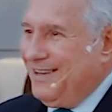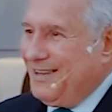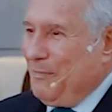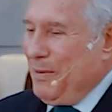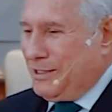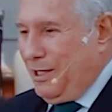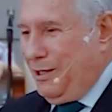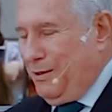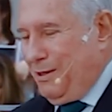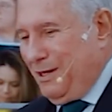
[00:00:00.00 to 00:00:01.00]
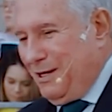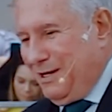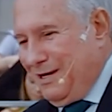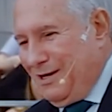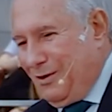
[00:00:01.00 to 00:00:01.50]
Capaz que ele
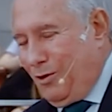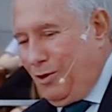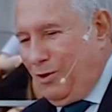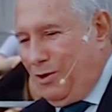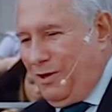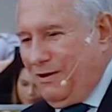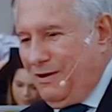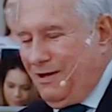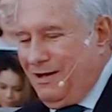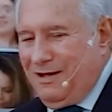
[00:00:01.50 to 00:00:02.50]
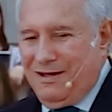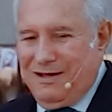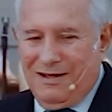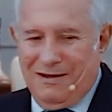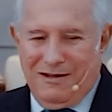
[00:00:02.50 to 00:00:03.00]
olhou
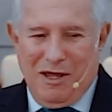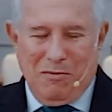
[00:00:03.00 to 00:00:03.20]
lá